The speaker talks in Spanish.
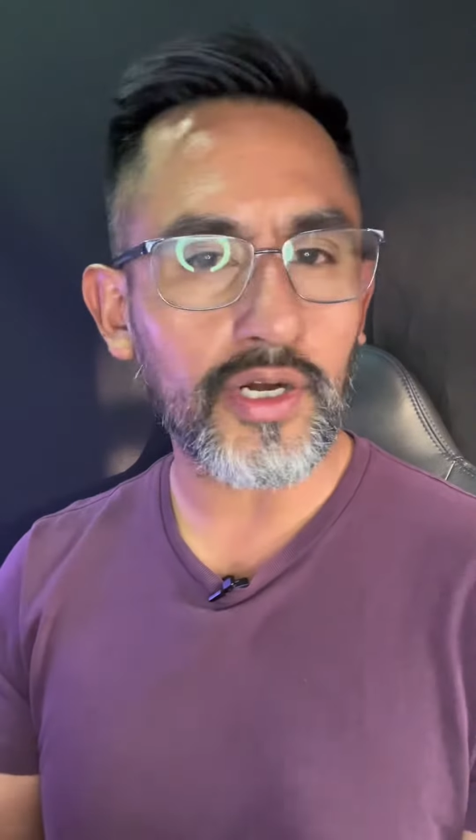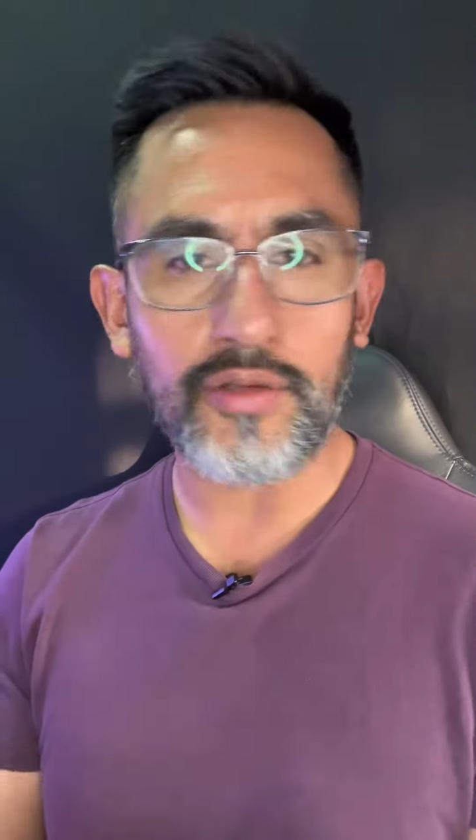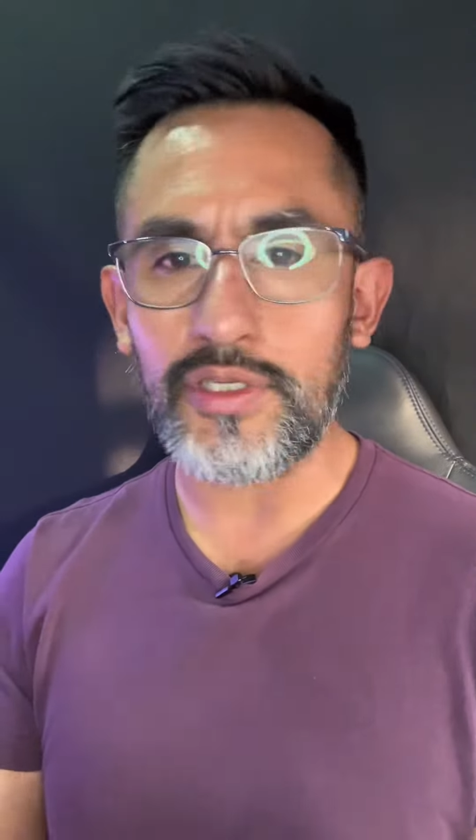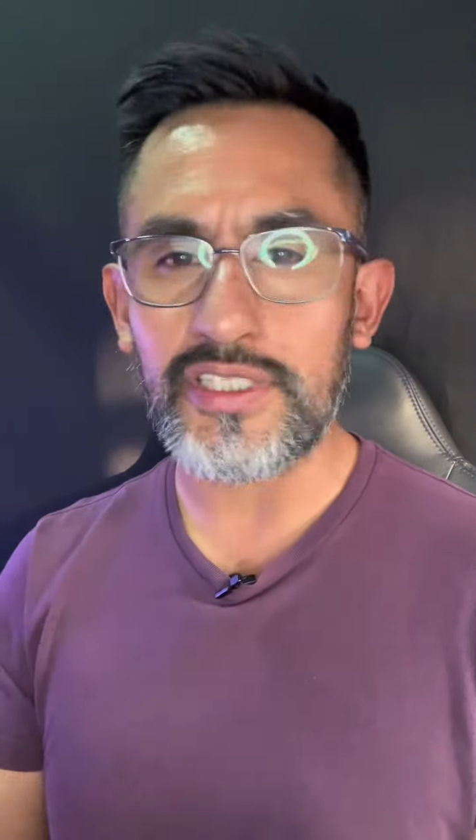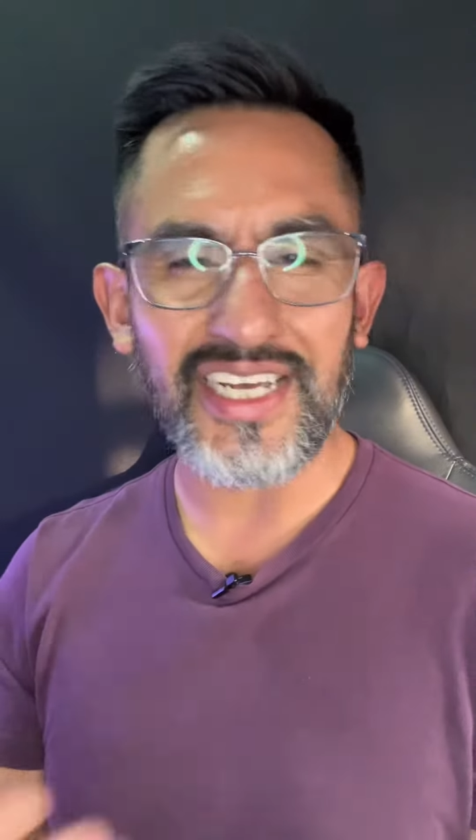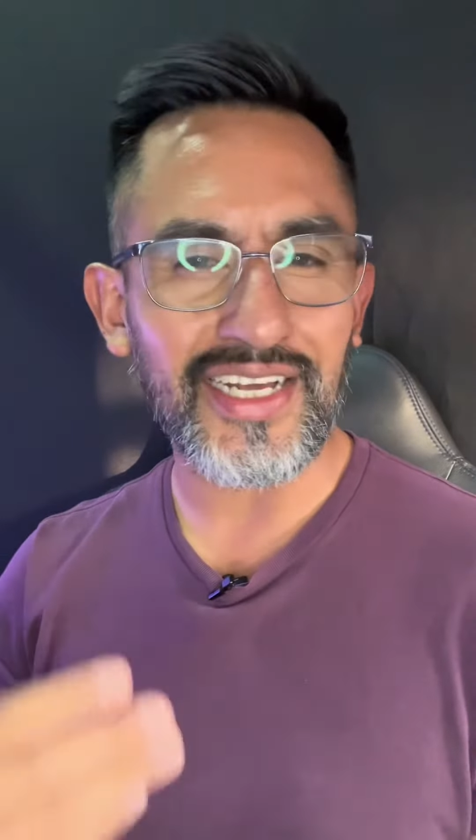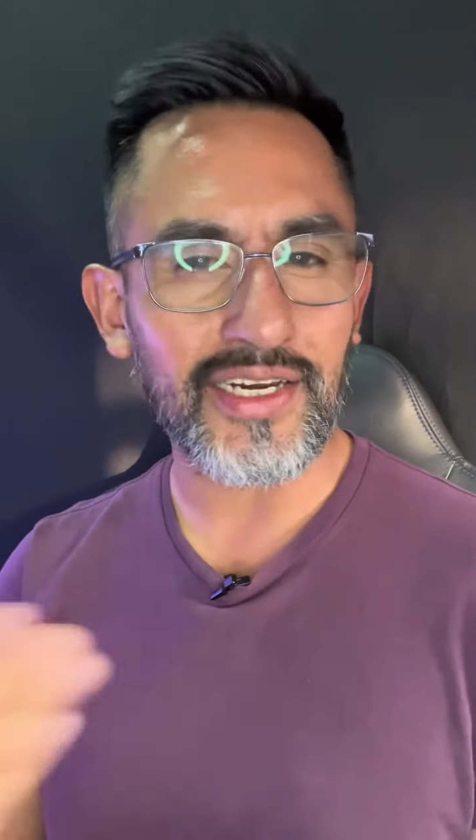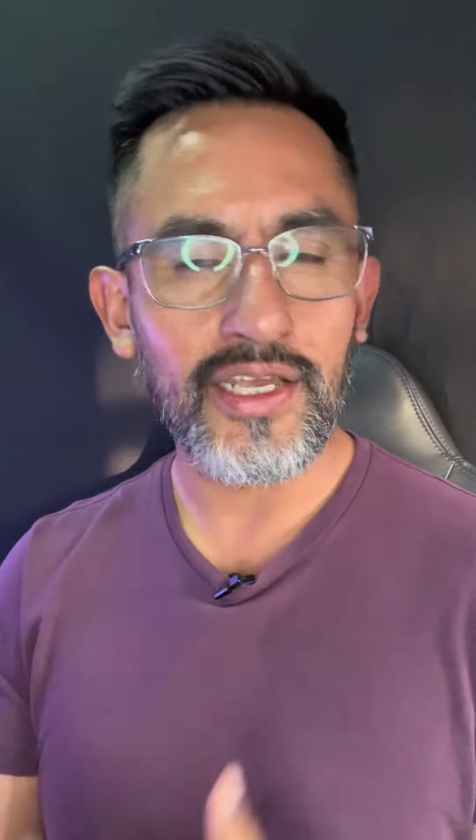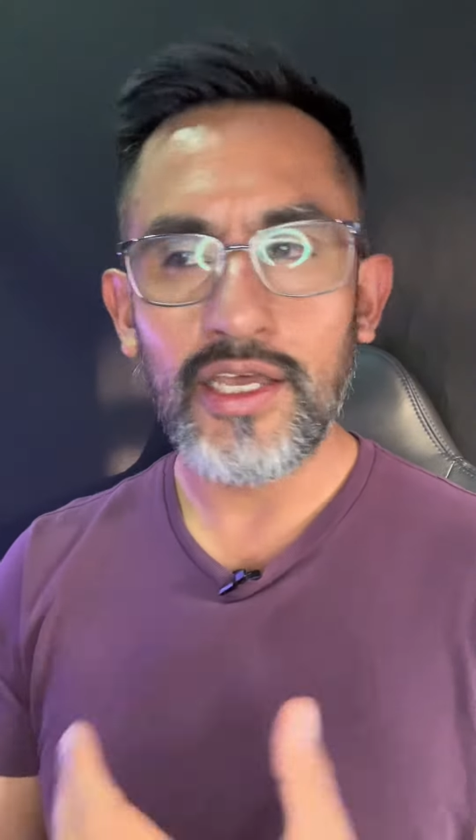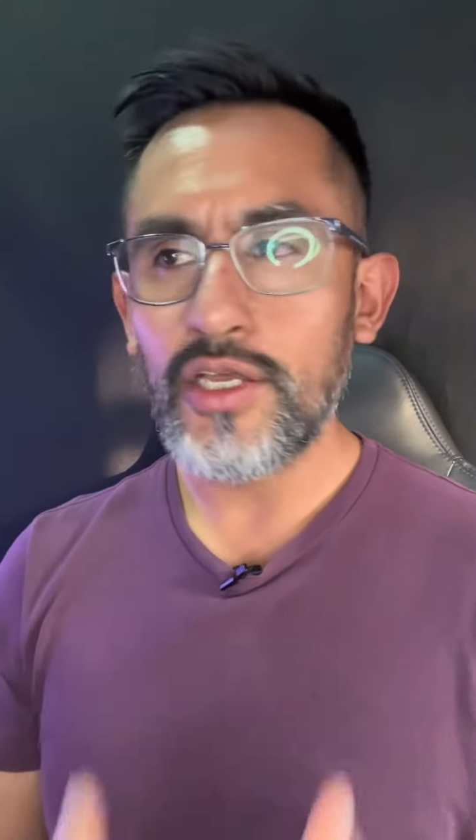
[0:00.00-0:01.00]

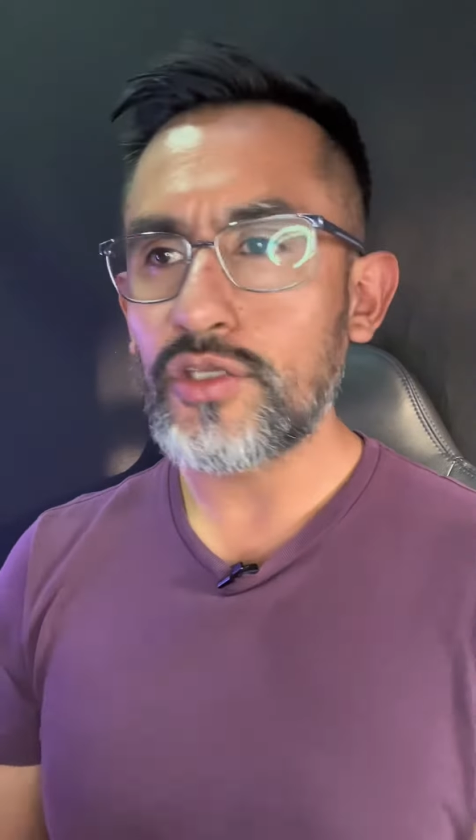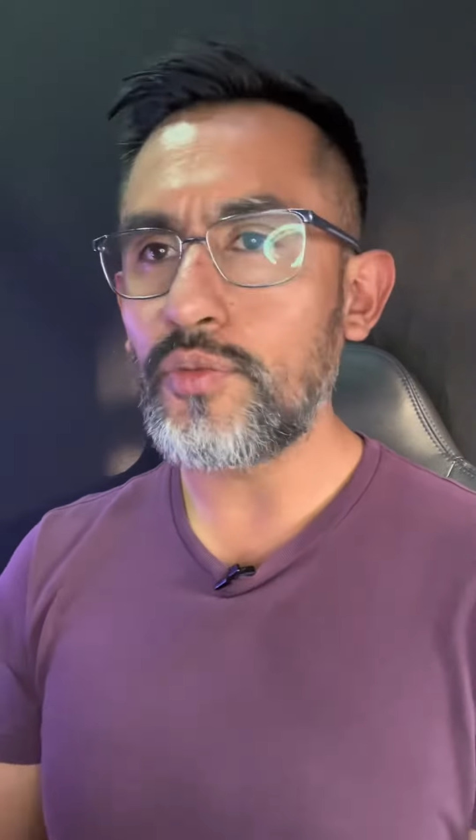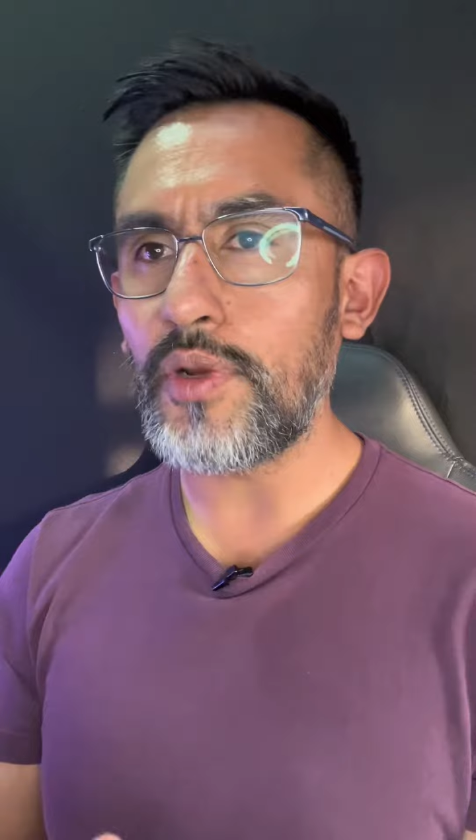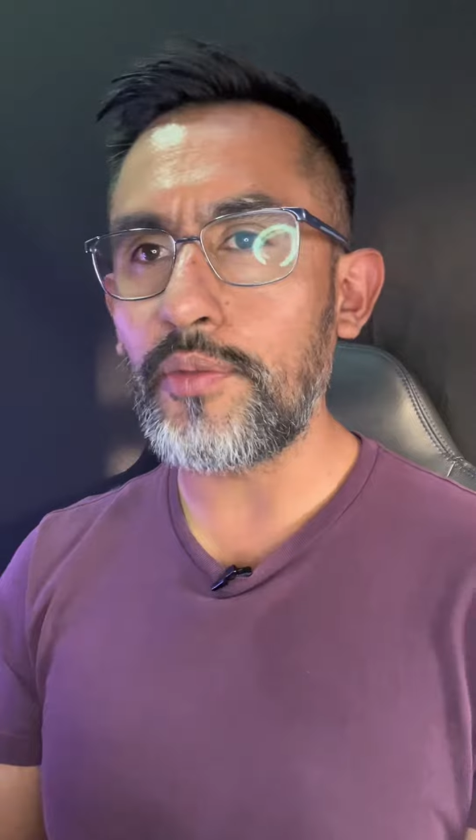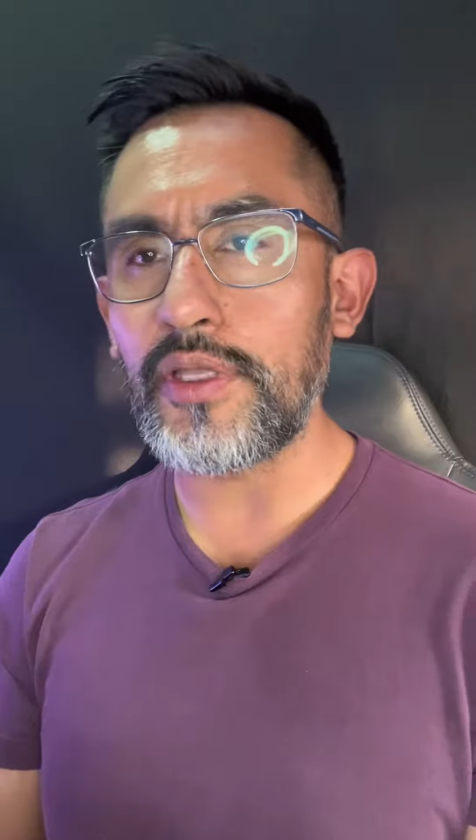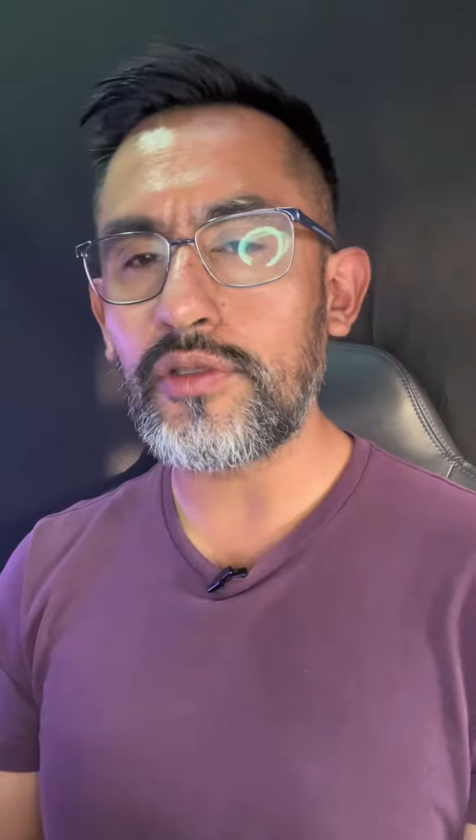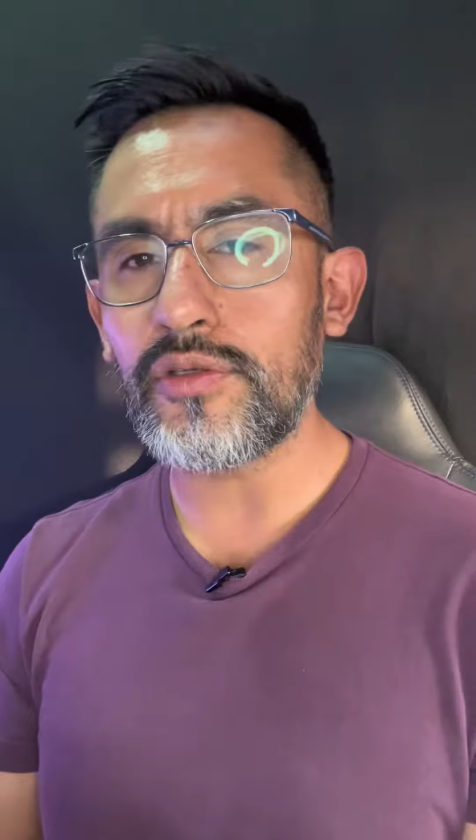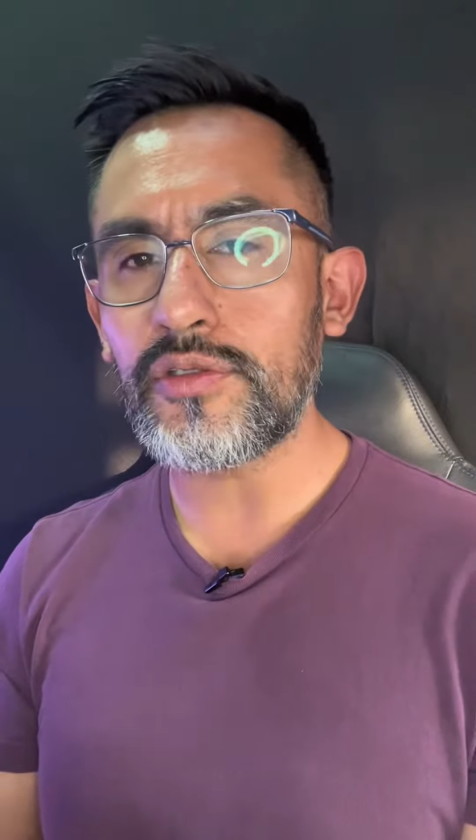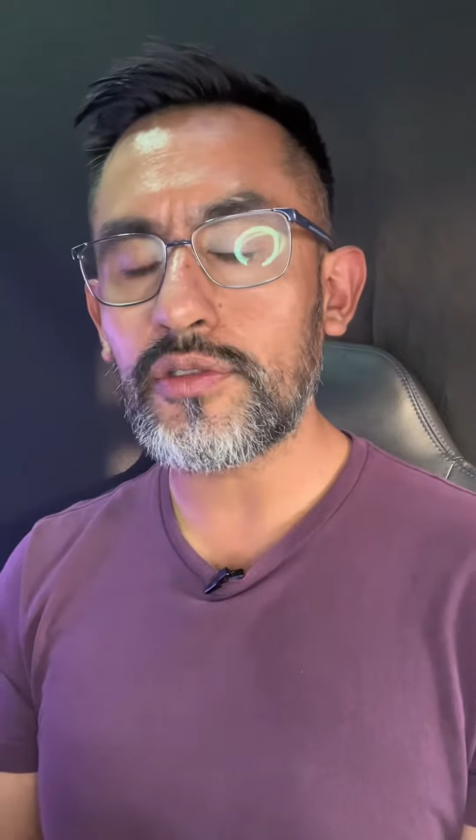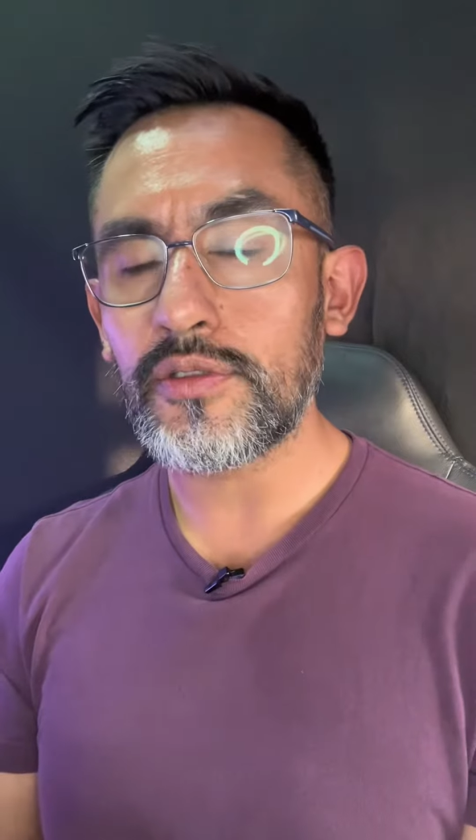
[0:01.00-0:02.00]
revisar
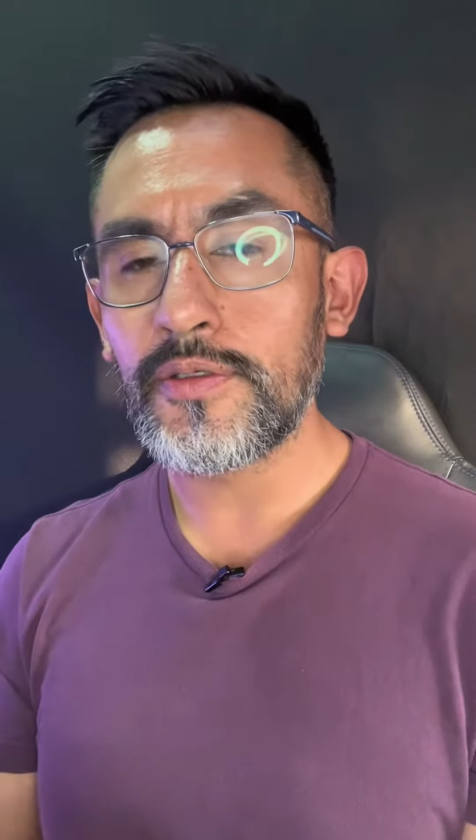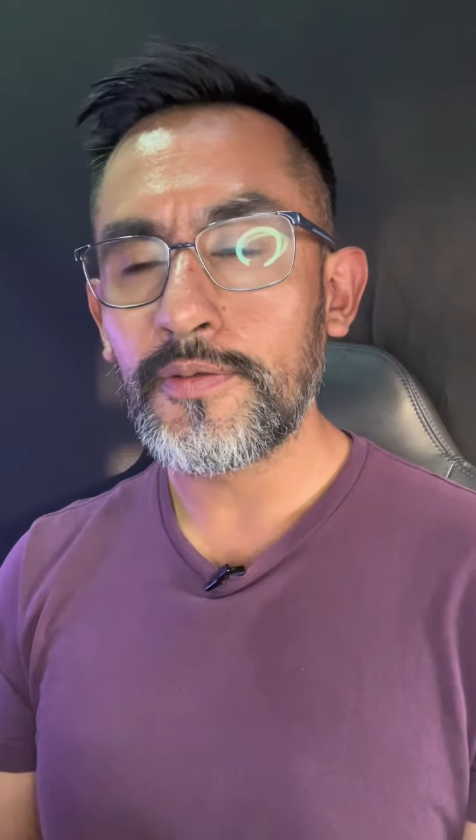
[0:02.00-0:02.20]
suplementos